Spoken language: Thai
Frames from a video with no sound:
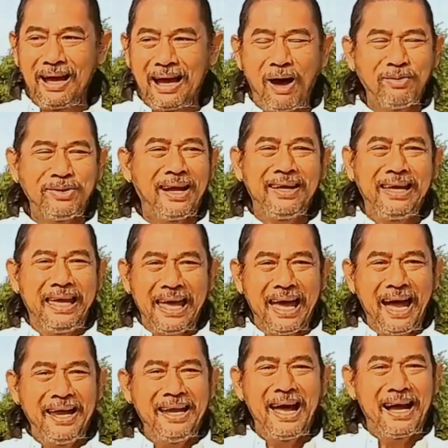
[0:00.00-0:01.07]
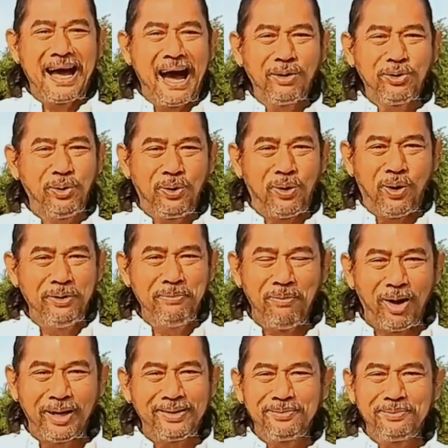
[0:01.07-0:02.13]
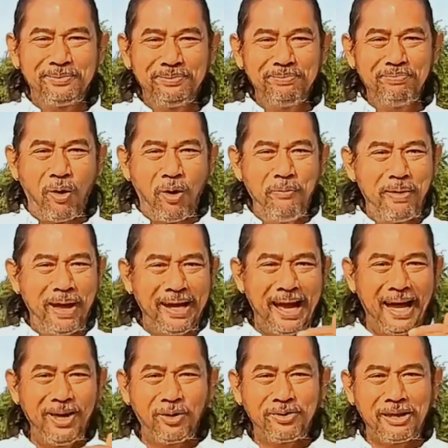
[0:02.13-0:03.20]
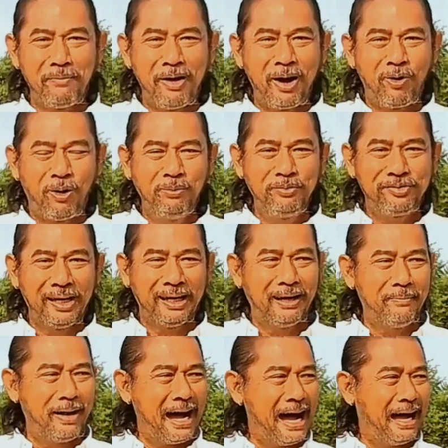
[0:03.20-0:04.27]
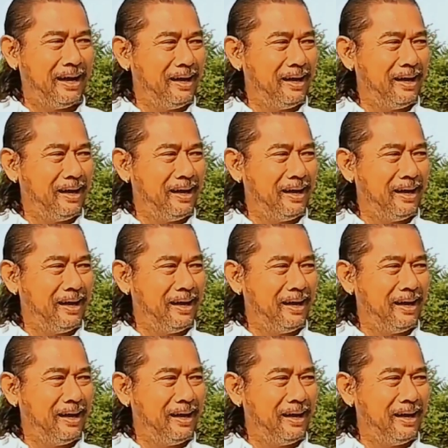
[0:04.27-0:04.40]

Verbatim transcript: เขาจะเคลียร์ให้นักข่าวทุกคนหมด ผมเป็นนายกสมาคมสื่อมา